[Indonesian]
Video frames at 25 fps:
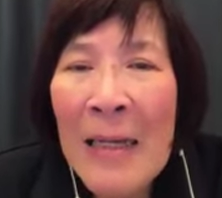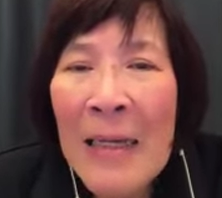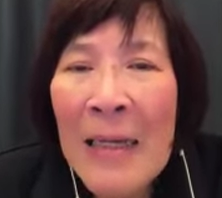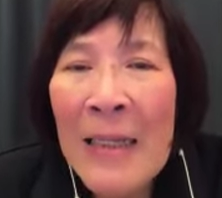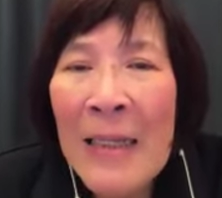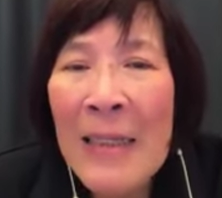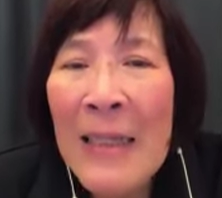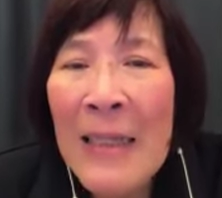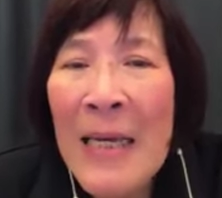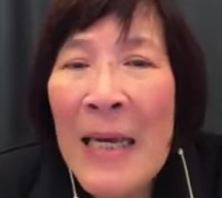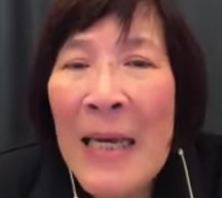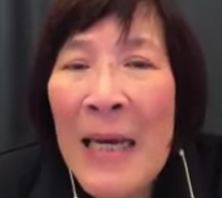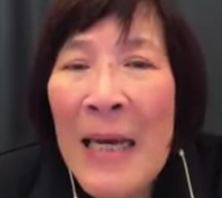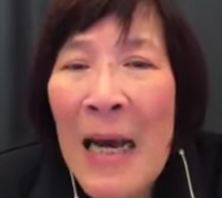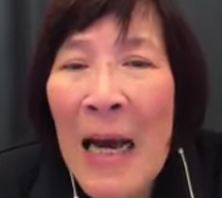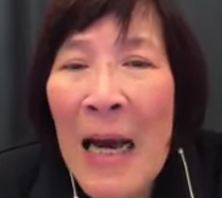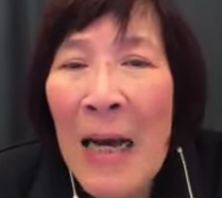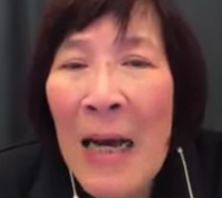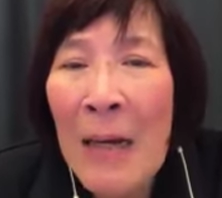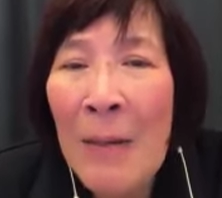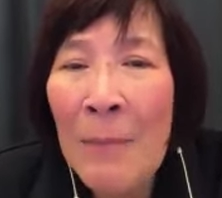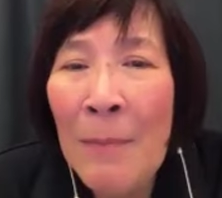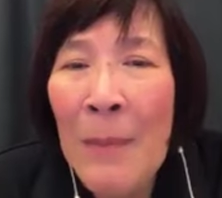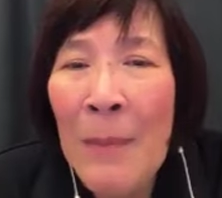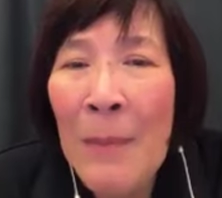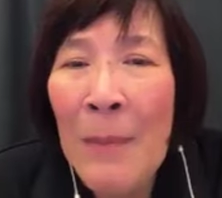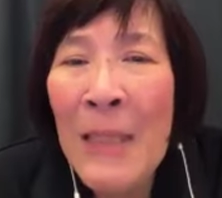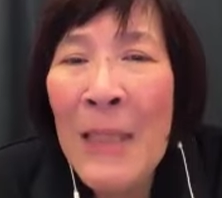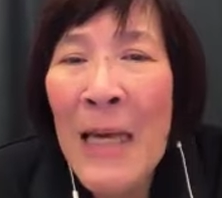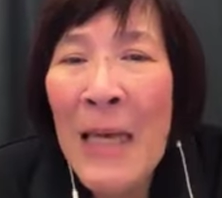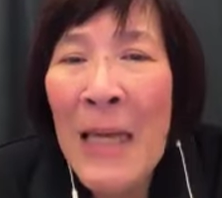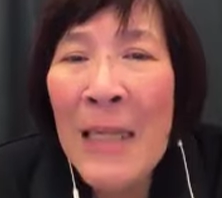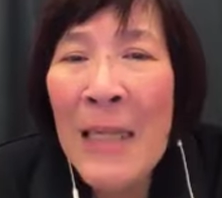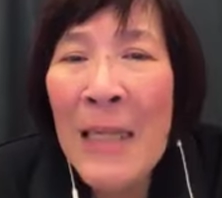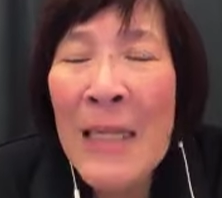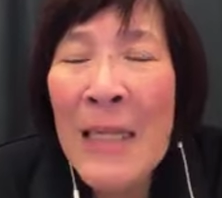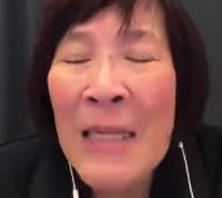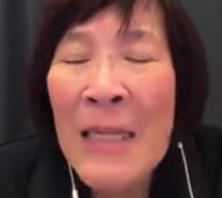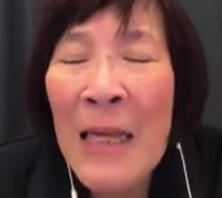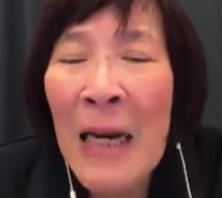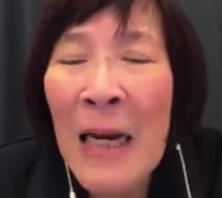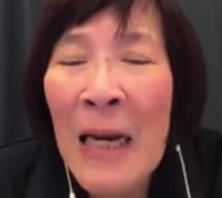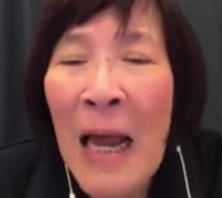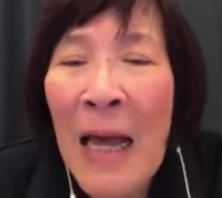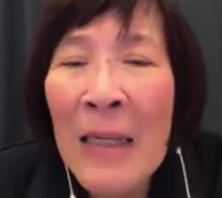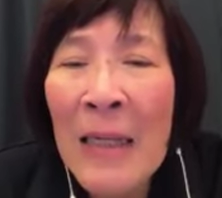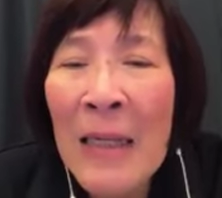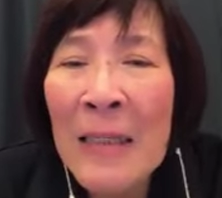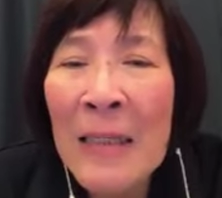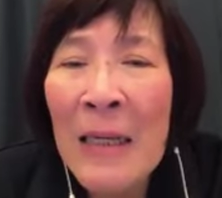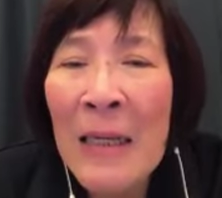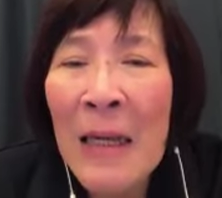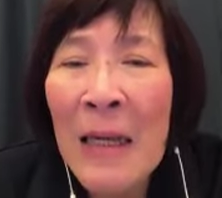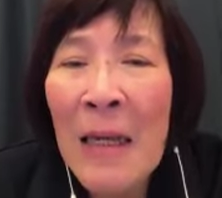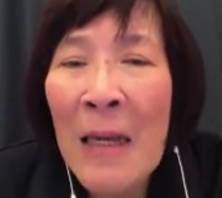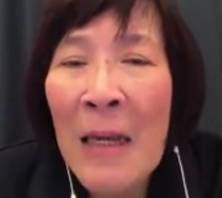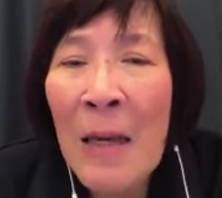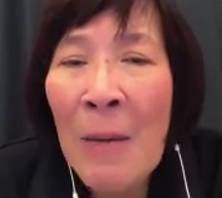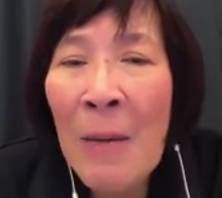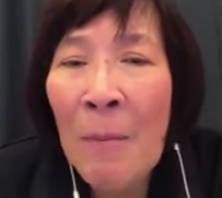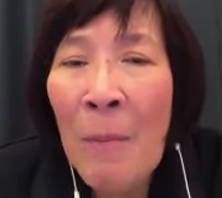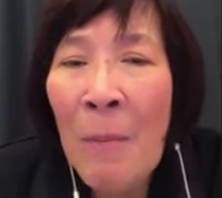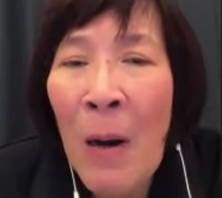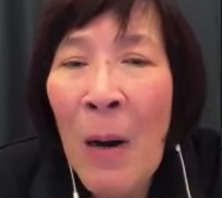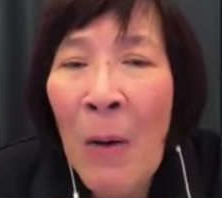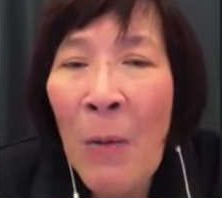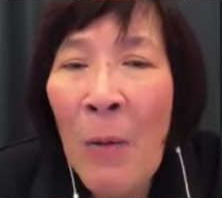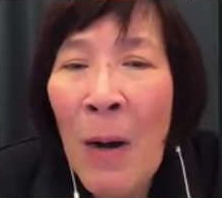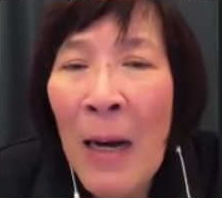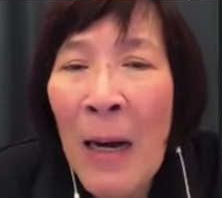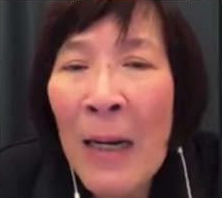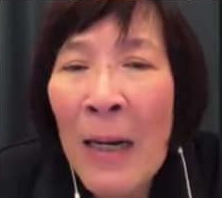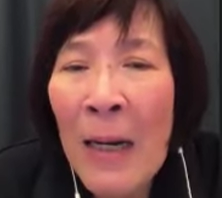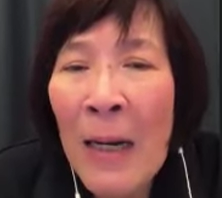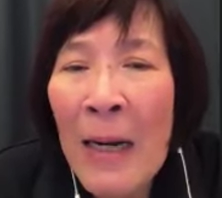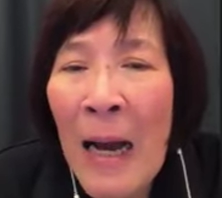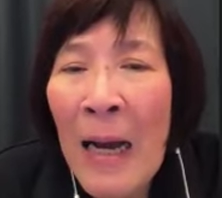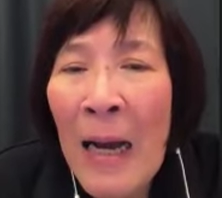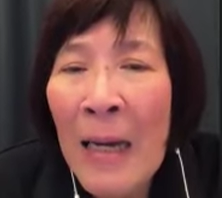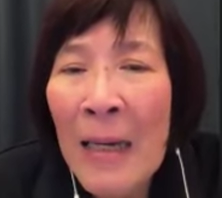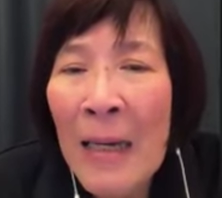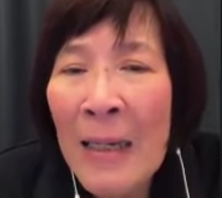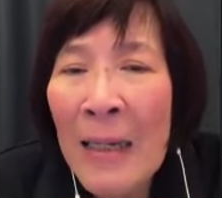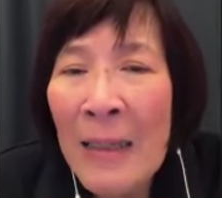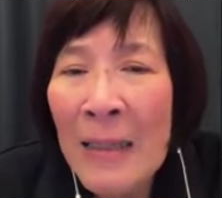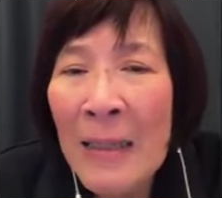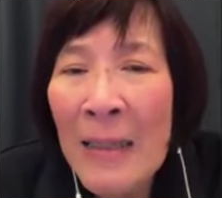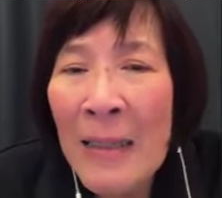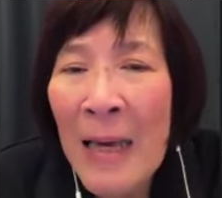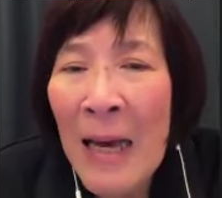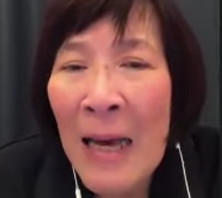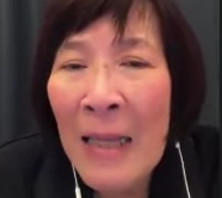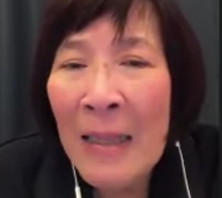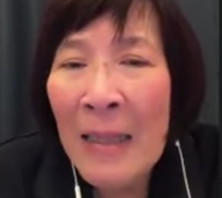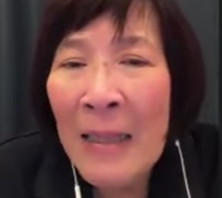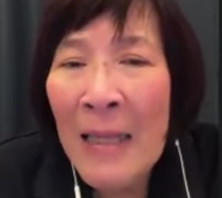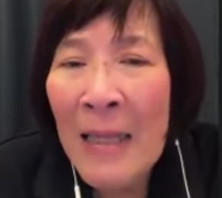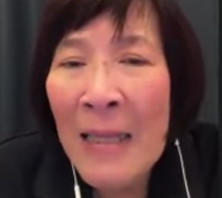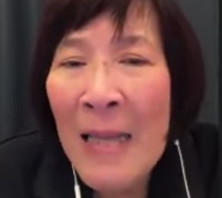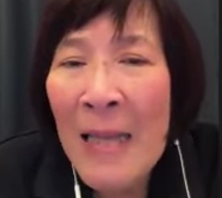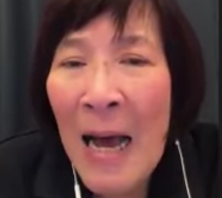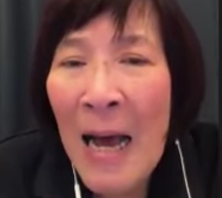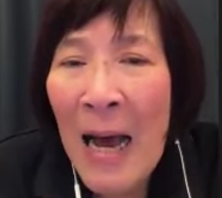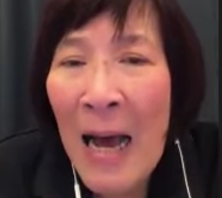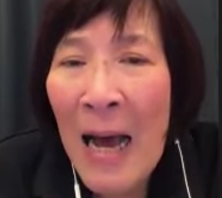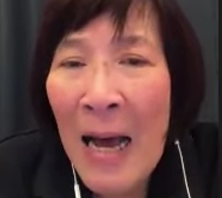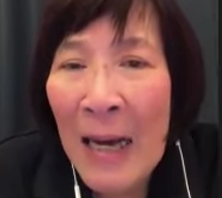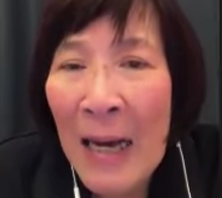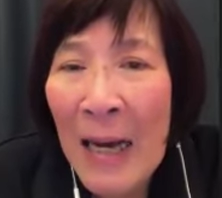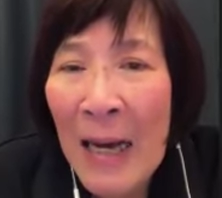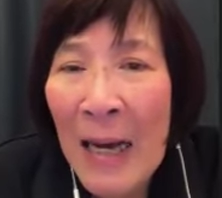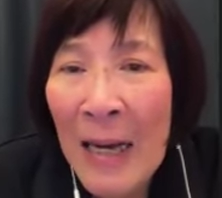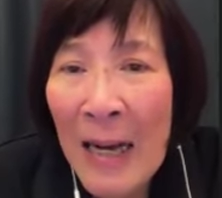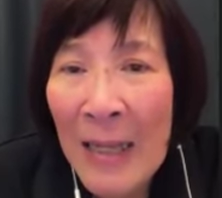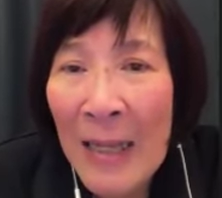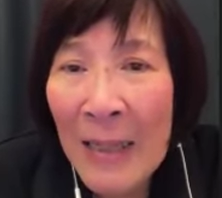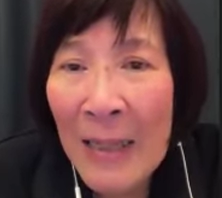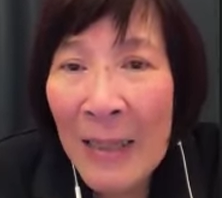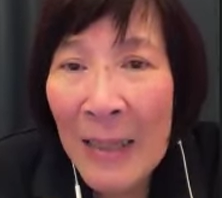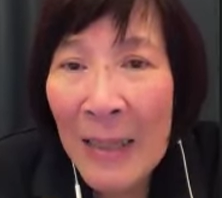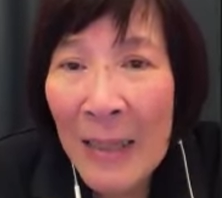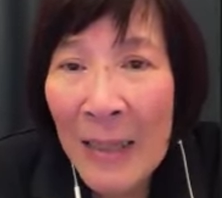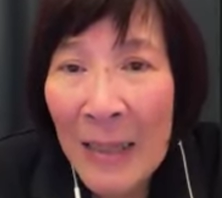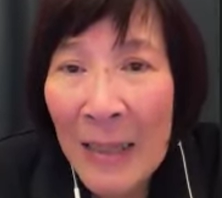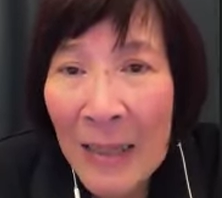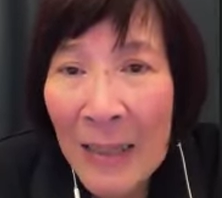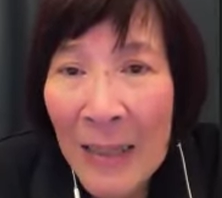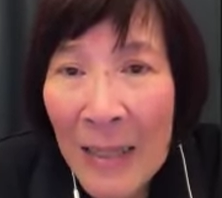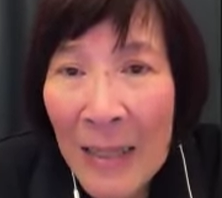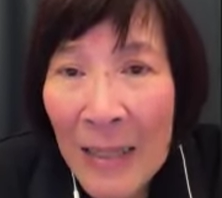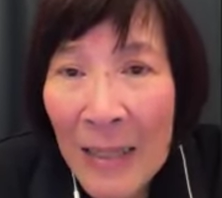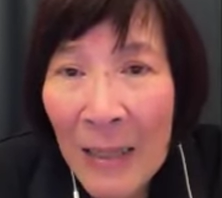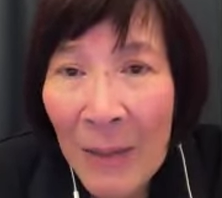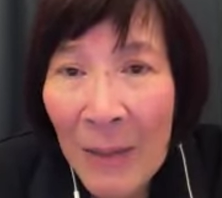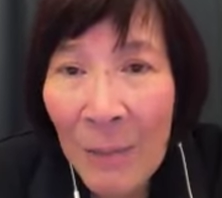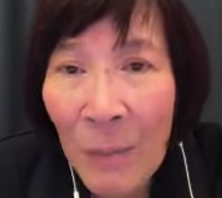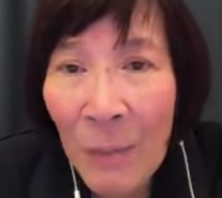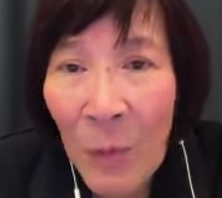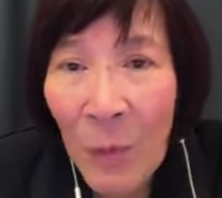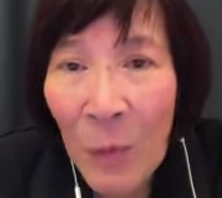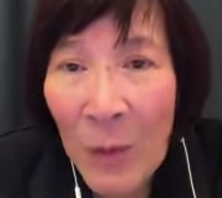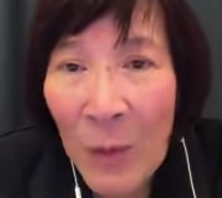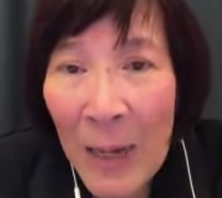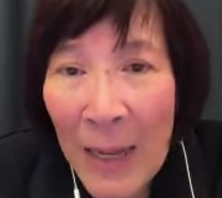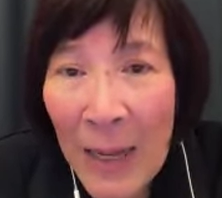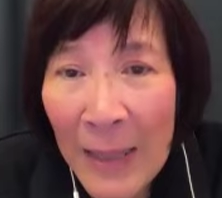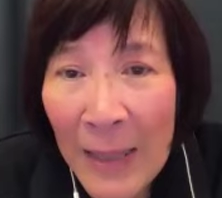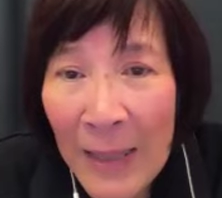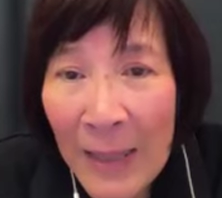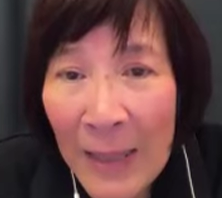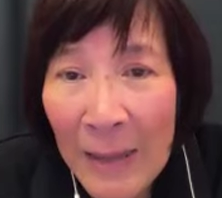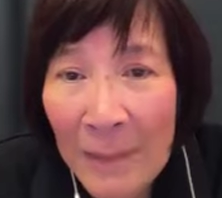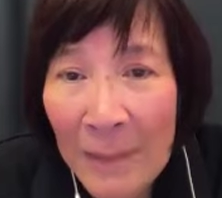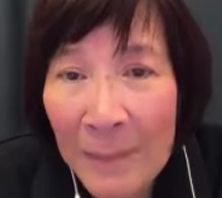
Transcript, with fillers: ketika menjadi jelas bahwa kankernya tidak akan disembuhkan.